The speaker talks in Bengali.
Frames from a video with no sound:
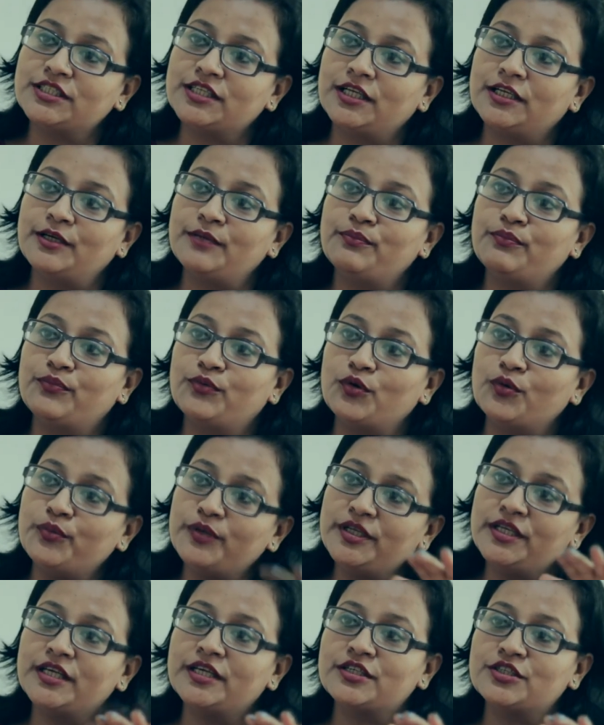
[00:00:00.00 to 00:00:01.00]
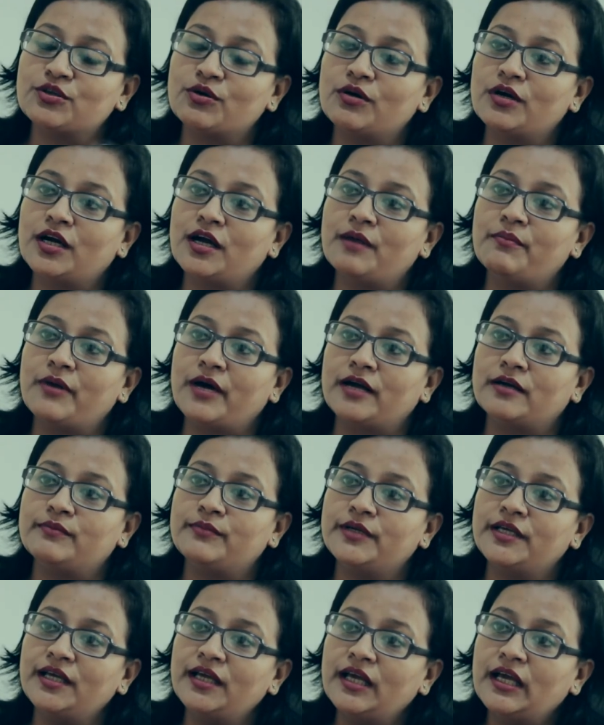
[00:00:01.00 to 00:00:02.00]
সালে প্রবীণের সংখ্যা
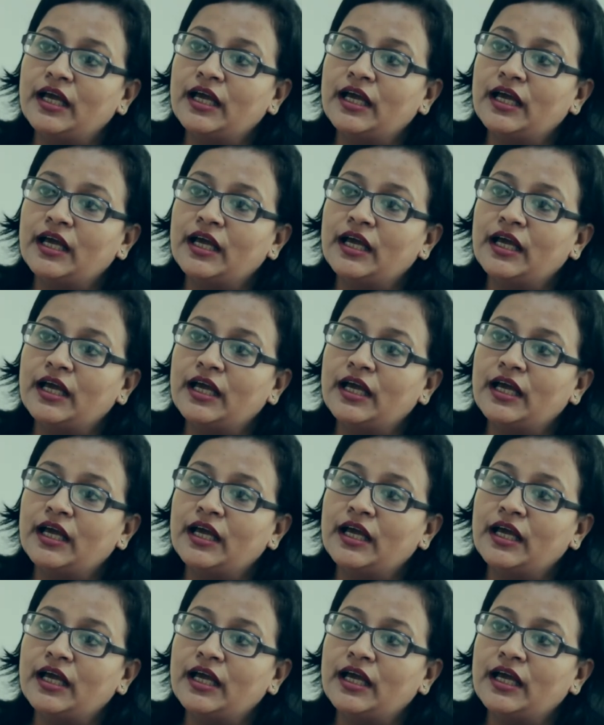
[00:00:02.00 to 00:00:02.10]
বাড়বে